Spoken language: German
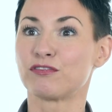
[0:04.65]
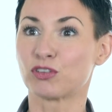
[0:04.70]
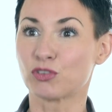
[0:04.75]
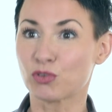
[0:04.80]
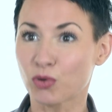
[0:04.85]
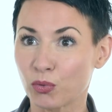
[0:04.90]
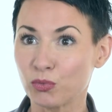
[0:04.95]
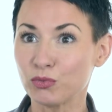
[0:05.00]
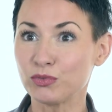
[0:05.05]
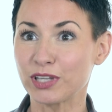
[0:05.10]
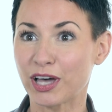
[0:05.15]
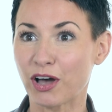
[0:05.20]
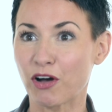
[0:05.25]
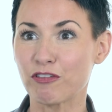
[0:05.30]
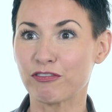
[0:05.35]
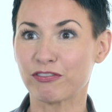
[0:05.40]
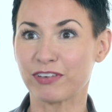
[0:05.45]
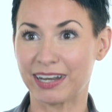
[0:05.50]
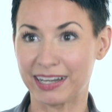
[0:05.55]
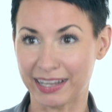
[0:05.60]
von Grund
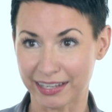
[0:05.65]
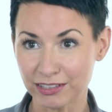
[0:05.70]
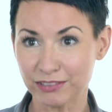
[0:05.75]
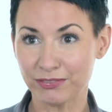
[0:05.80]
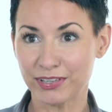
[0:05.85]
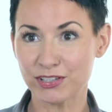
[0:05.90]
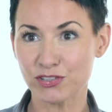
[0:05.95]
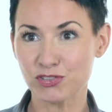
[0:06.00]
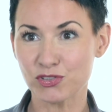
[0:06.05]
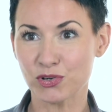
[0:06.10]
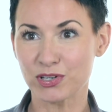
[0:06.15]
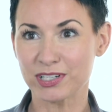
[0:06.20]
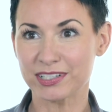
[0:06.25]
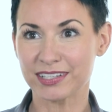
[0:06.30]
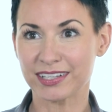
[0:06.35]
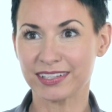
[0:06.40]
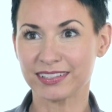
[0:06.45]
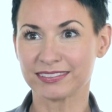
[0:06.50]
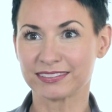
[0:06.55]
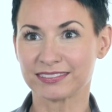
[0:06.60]
auf erlernt werden
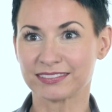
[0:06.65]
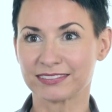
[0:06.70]
sollte